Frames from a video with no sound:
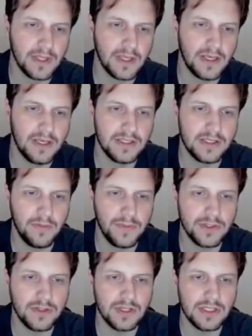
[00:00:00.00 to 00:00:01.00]
Que são
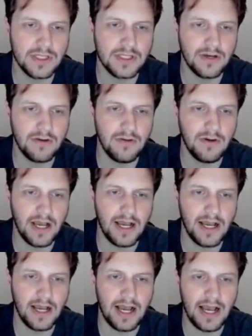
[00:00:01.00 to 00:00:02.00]
pessoas que são
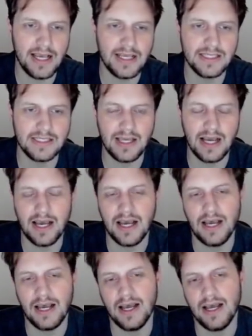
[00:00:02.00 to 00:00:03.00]
a,
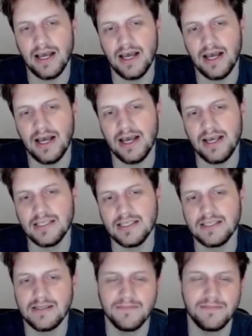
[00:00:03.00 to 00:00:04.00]
a, a,
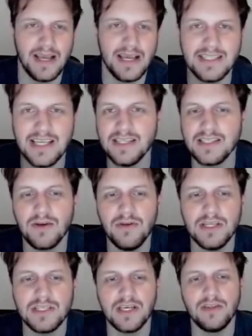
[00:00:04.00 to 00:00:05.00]
a recém estão
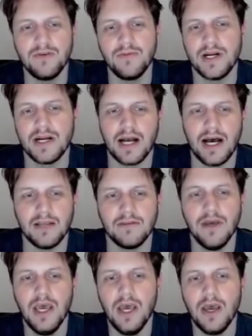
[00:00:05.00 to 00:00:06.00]
iniciando no mercado.
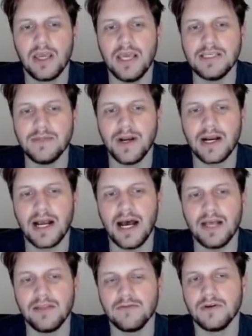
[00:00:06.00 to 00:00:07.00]
Que esse
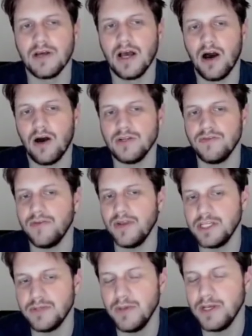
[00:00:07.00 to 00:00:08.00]
mercado,
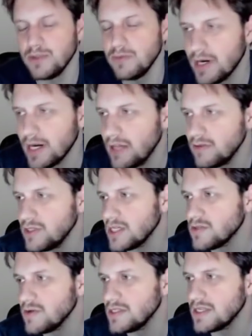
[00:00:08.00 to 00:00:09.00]
diferentemente do mercado de
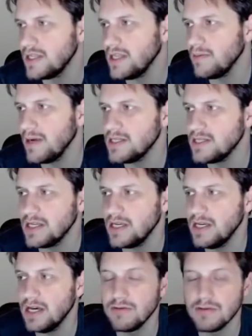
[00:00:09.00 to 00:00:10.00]
ações que tem mais de 100
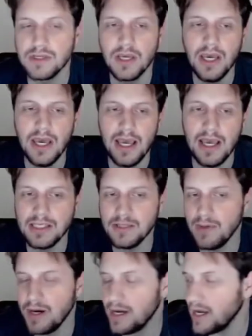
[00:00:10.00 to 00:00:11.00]
anos, esse
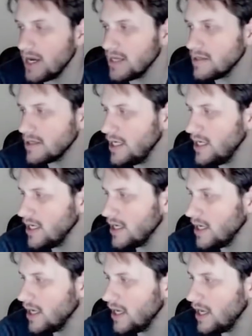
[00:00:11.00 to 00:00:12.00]
mercado aqui,
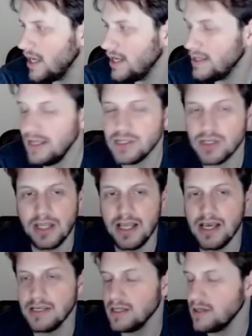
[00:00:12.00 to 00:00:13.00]
ele tem só
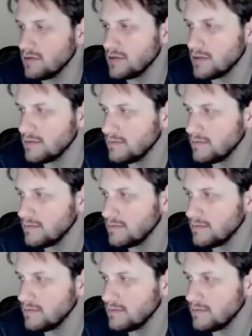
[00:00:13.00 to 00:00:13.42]
10 anos.